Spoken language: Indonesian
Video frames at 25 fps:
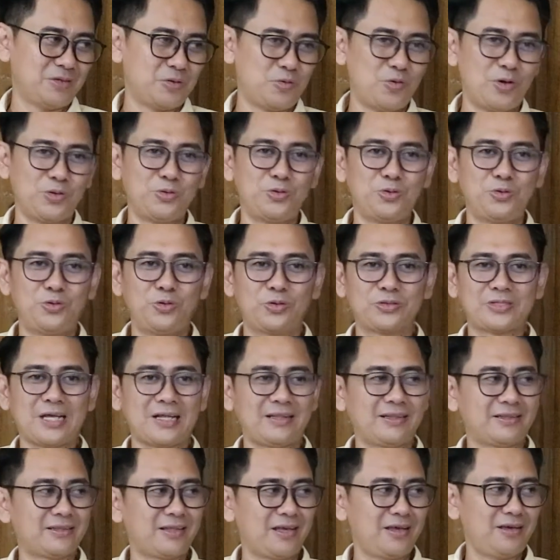gua duduk
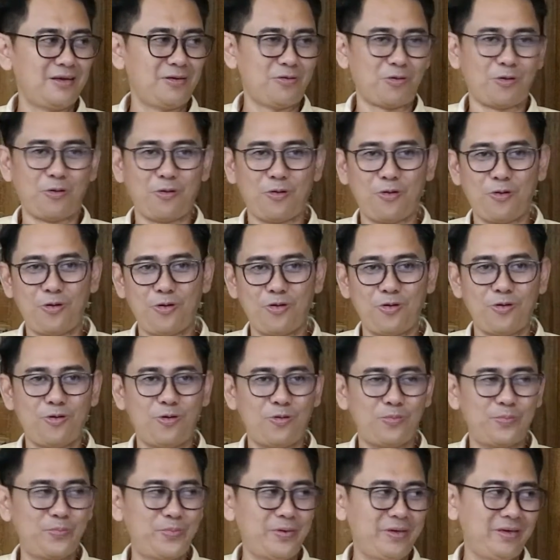santai ngerokok
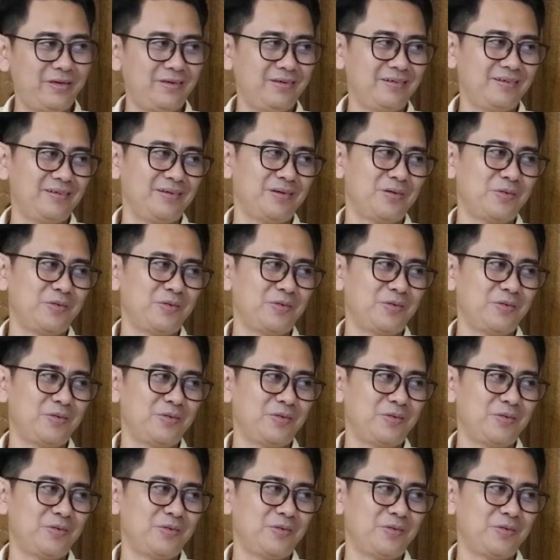ngopi